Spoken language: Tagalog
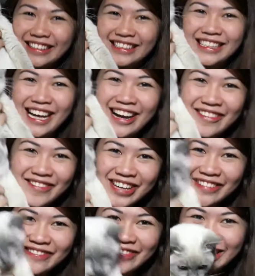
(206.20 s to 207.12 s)
so, eto na
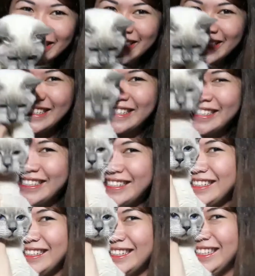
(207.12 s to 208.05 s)
si Daming
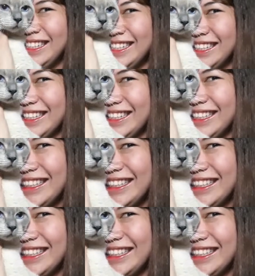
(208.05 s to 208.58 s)
Mingsun!